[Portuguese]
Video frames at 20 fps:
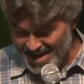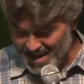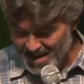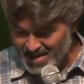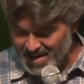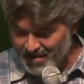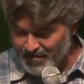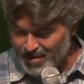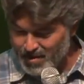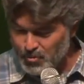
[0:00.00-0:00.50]
E
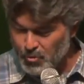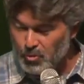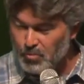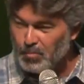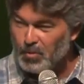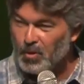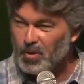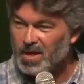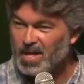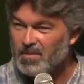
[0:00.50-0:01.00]
estava tudo
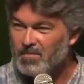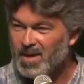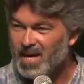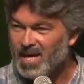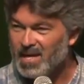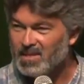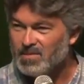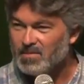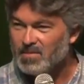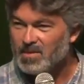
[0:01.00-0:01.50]

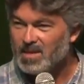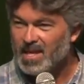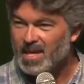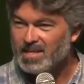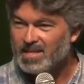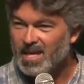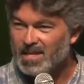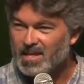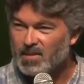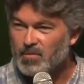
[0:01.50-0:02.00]
programado. E
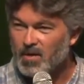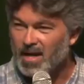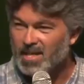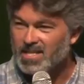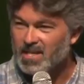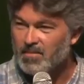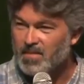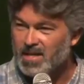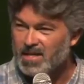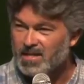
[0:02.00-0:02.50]
a data do
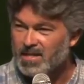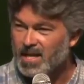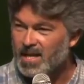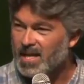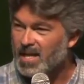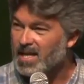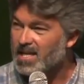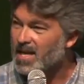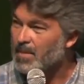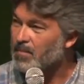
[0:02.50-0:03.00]
casamento
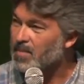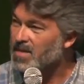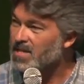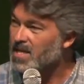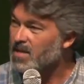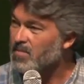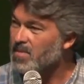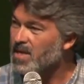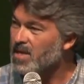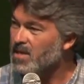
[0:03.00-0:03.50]
dele era na
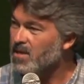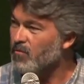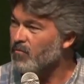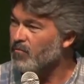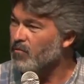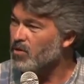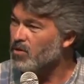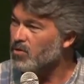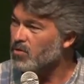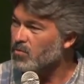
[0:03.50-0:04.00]
pandemia, então
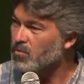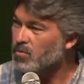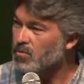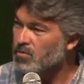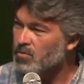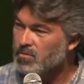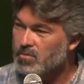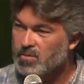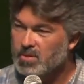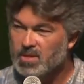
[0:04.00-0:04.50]
foi
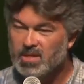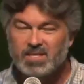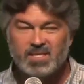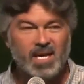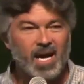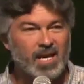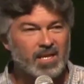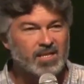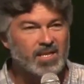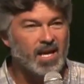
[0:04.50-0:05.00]
tudo
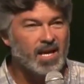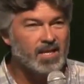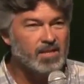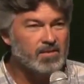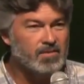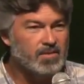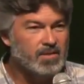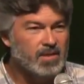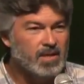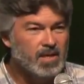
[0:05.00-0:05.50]

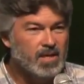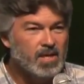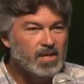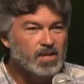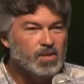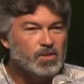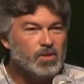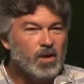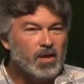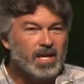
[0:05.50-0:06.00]
descartado.
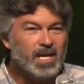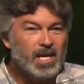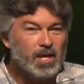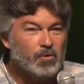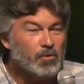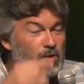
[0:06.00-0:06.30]
Só que ele